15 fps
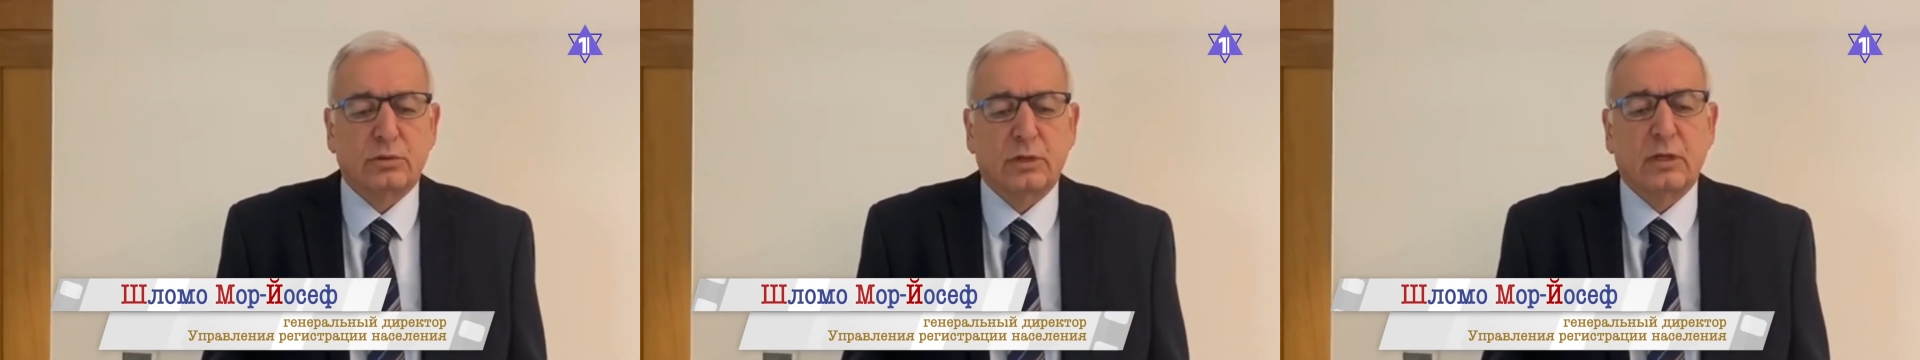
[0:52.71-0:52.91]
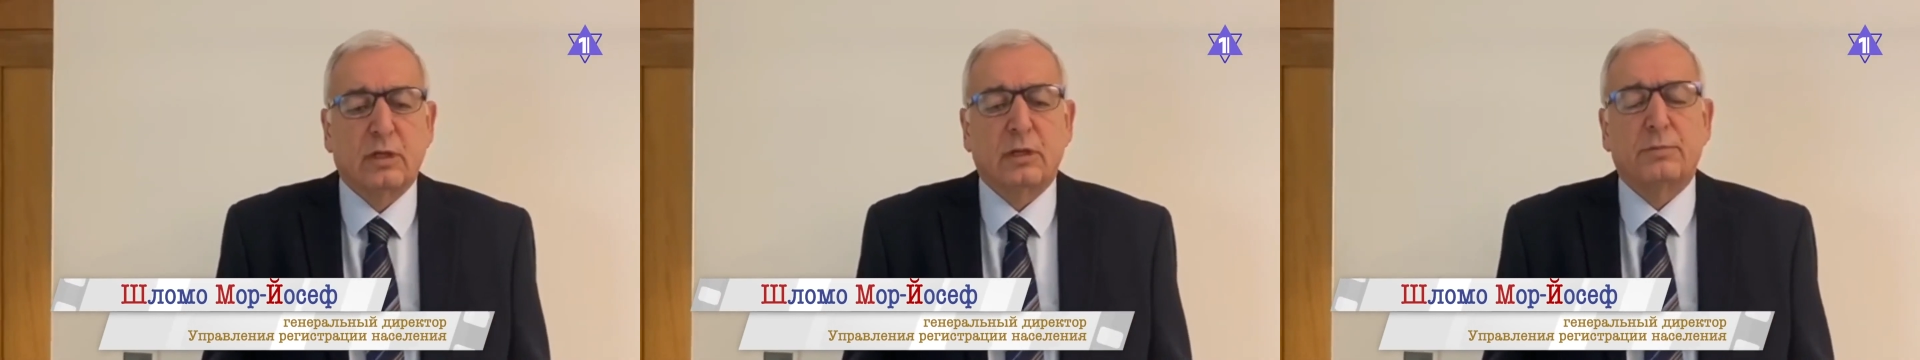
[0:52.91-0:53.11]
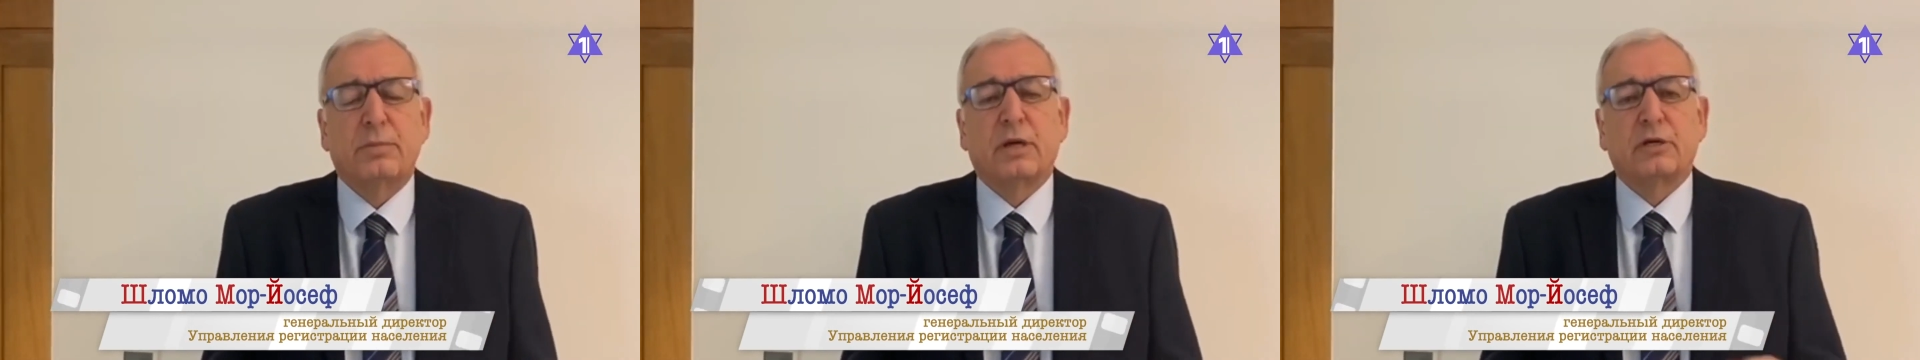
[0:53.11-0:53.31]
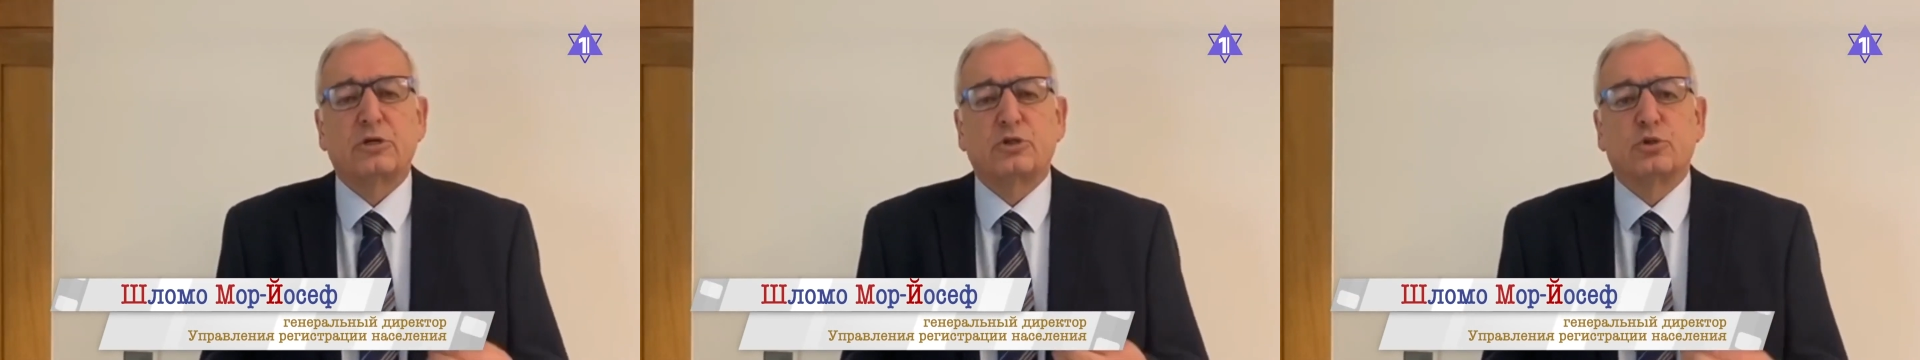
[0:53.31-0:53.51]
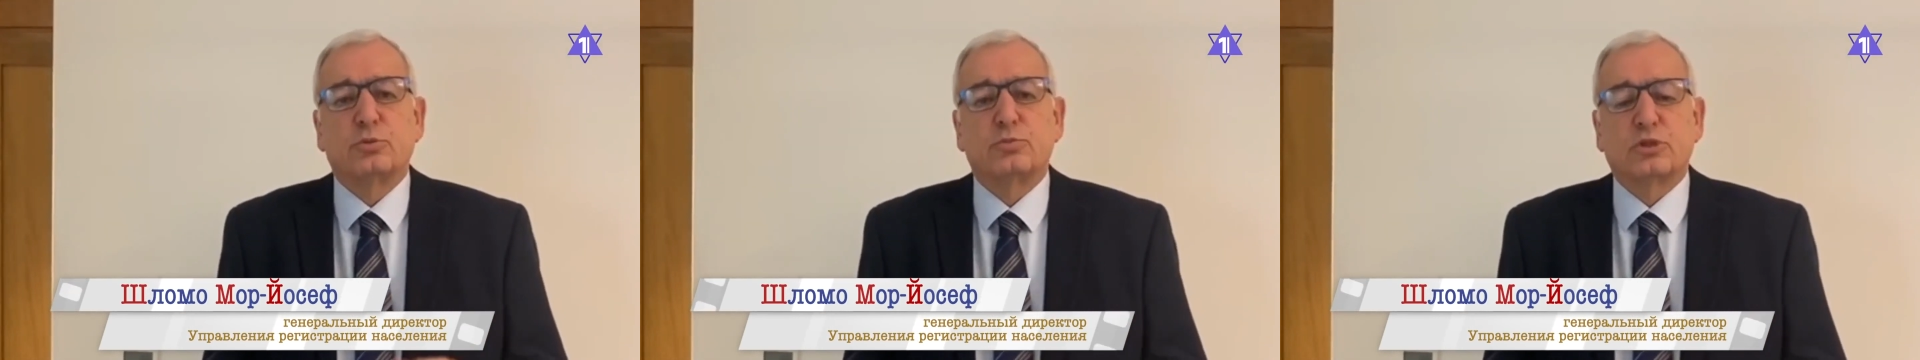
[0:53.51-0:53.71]
Однако мы
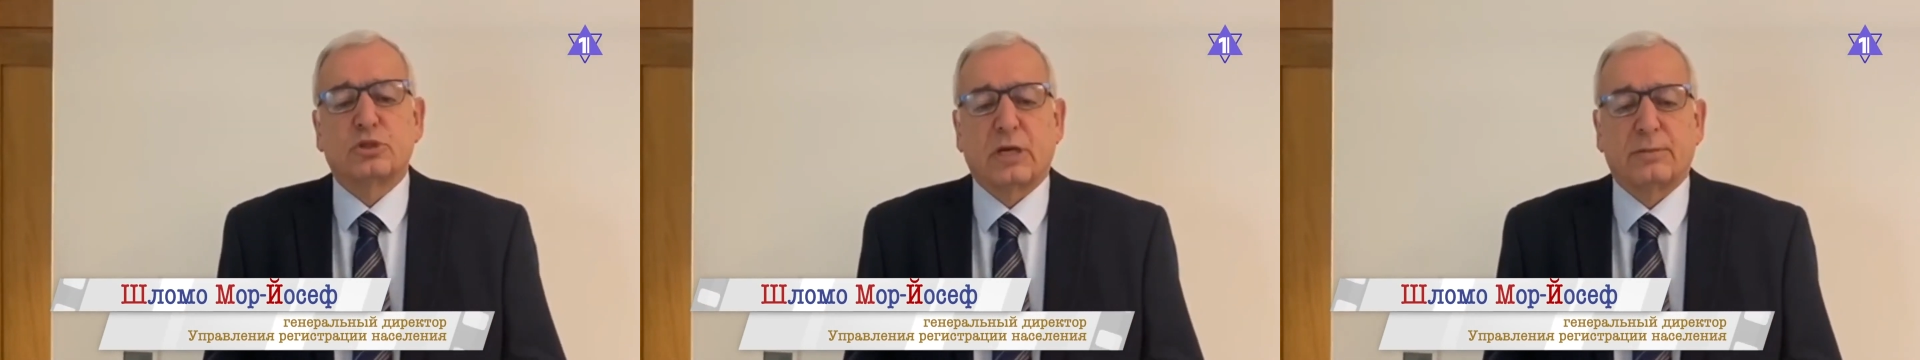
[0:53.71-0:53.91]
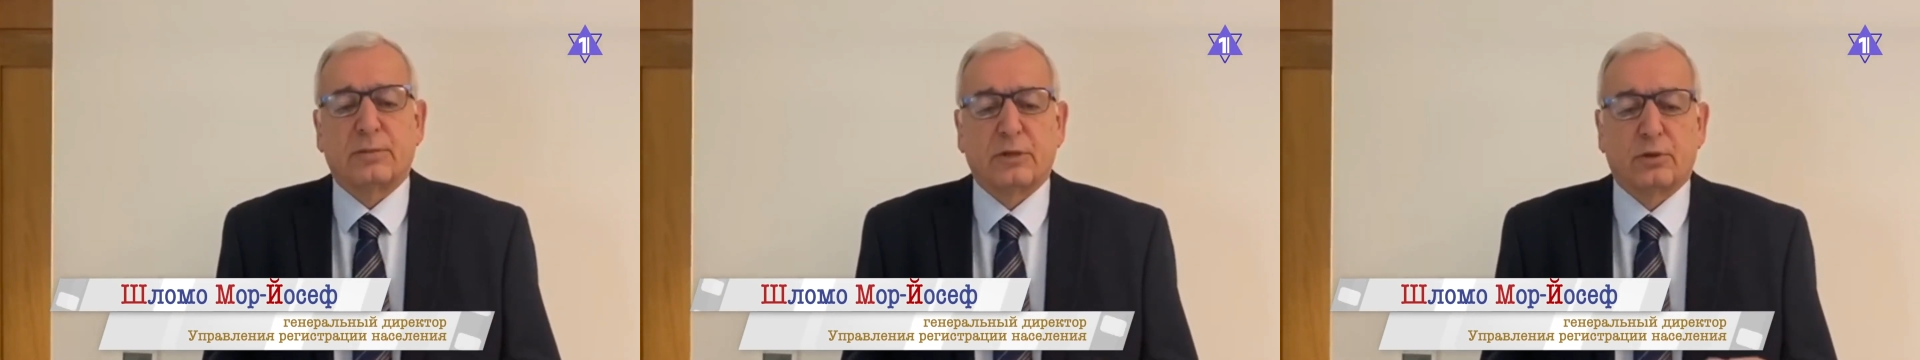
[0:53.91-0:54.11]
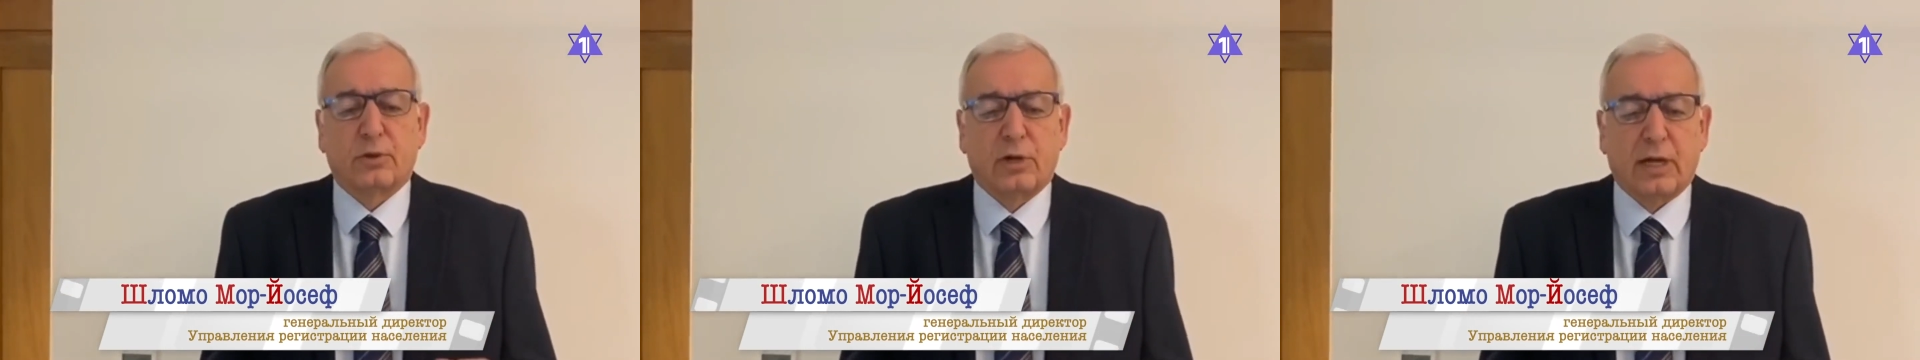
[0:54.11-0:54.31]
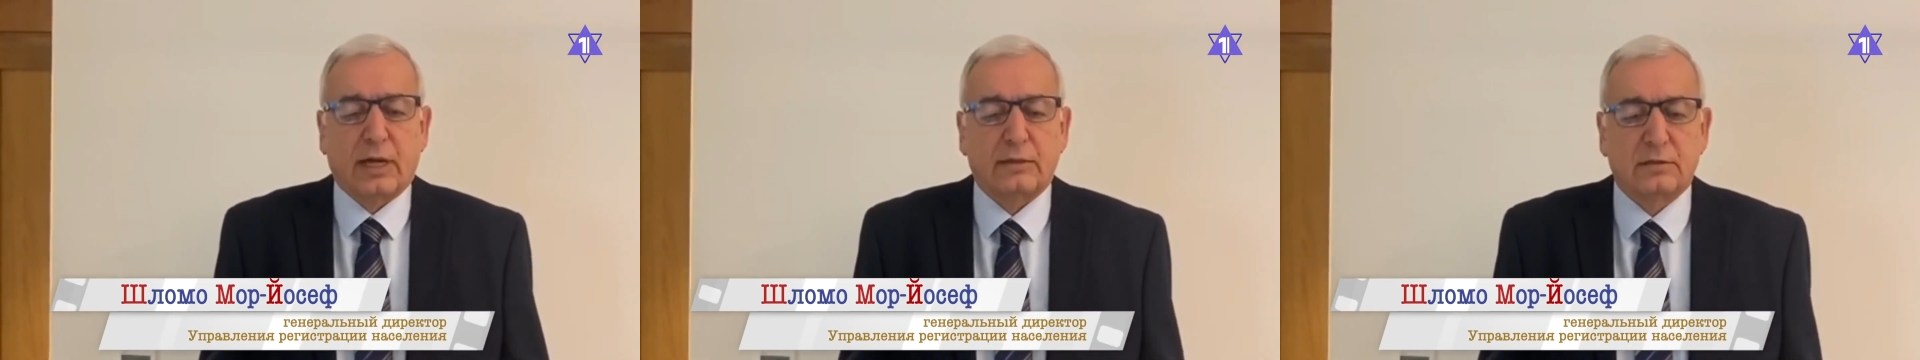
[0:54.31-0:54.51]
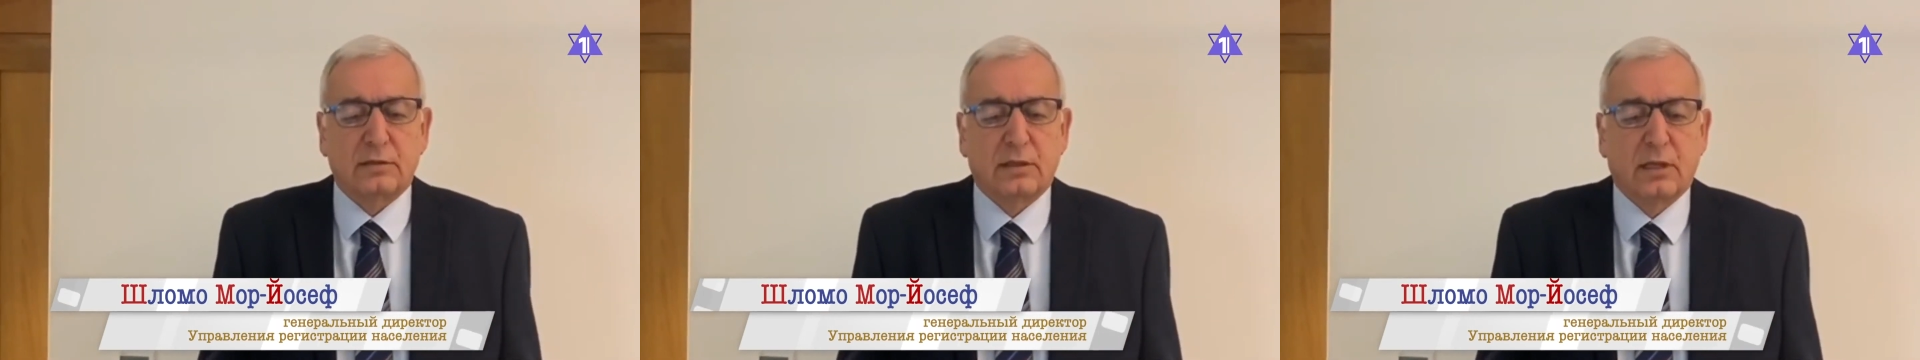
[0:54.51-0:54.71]
надеемся, что
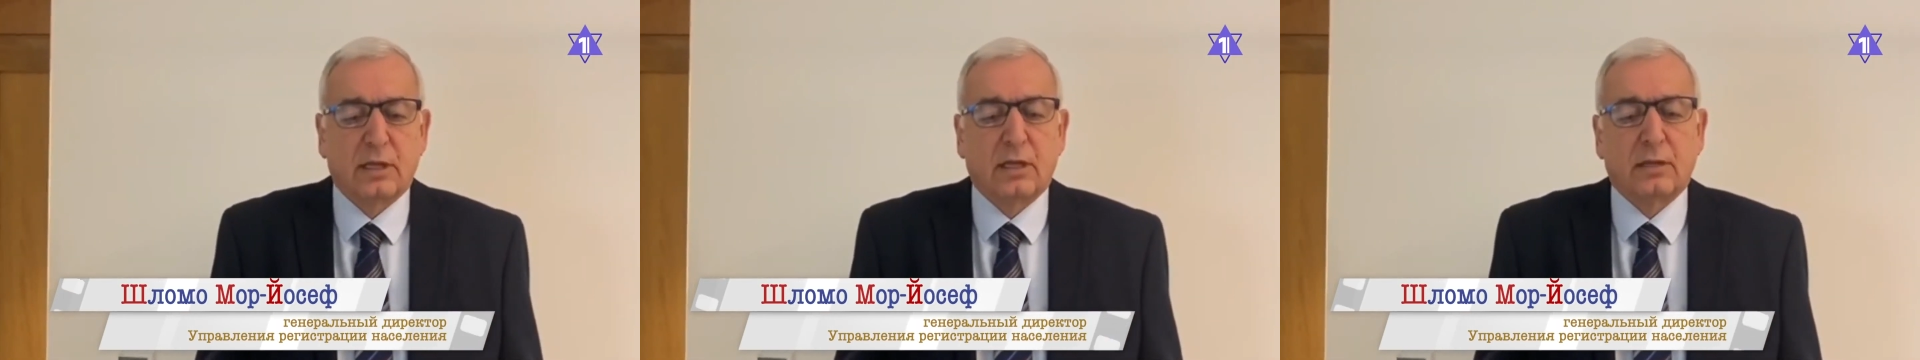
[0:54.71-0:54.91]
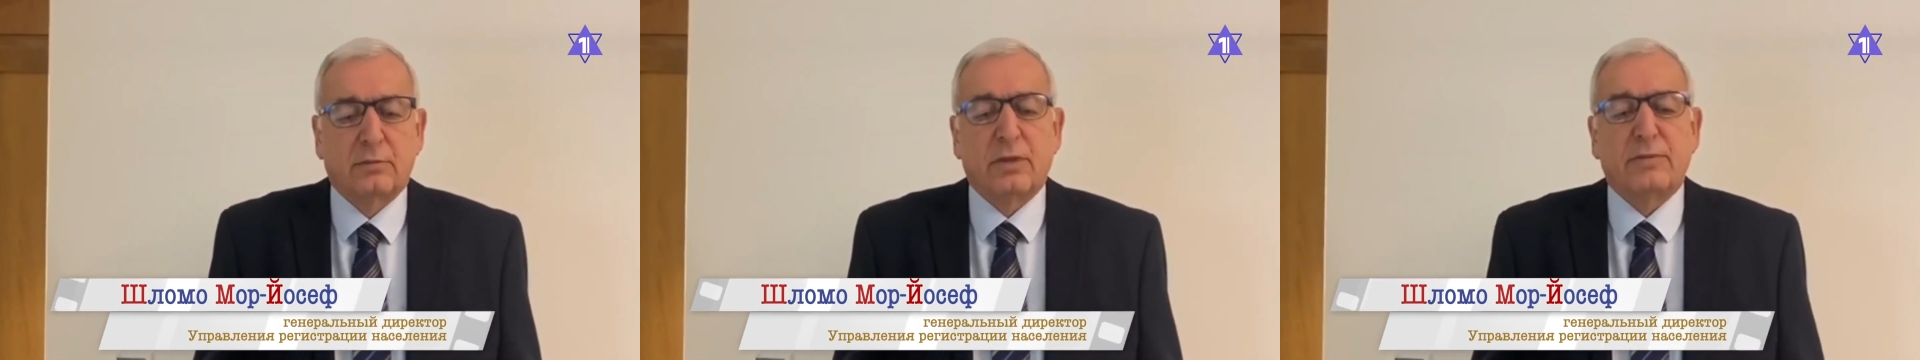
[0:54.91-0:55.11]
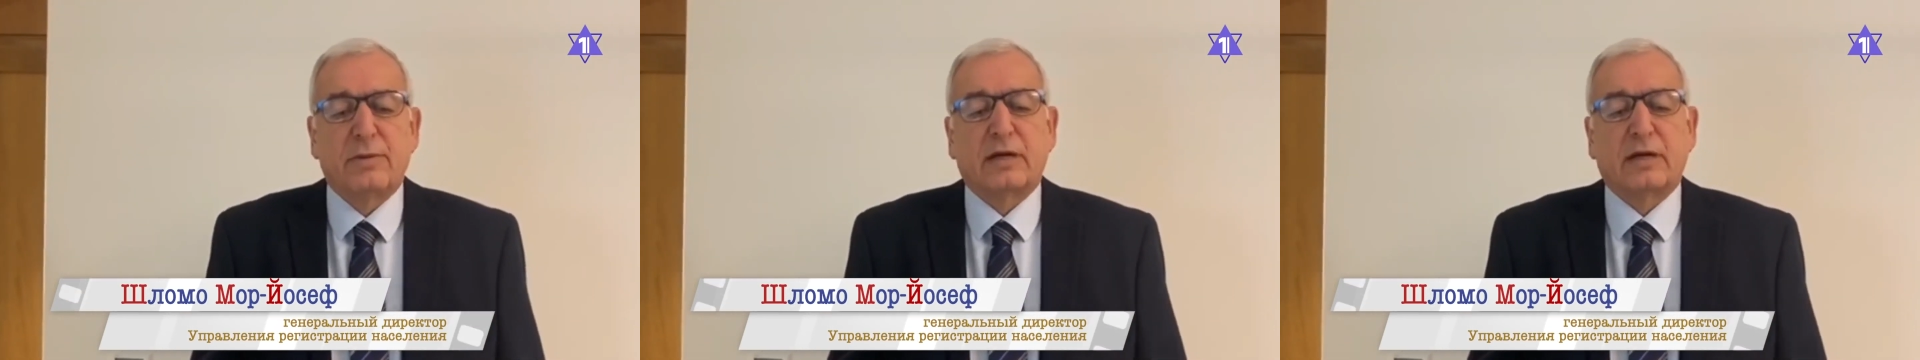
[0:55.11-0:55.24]
граждане понимают,